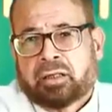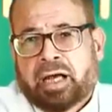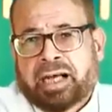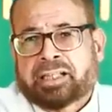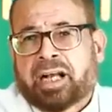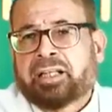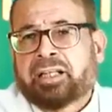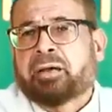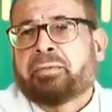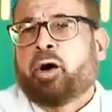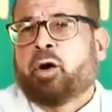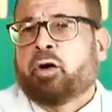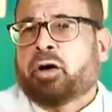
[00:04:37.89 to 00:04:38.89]
عشان
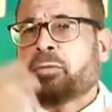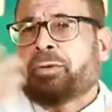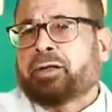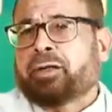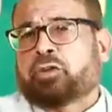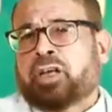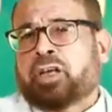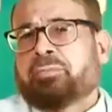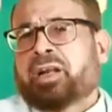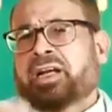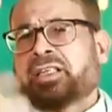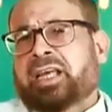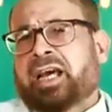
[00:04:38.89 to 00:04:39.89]
تبقى حر برضه تعمل
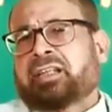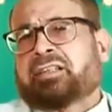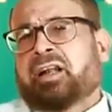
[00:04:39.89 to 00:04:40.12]
غازات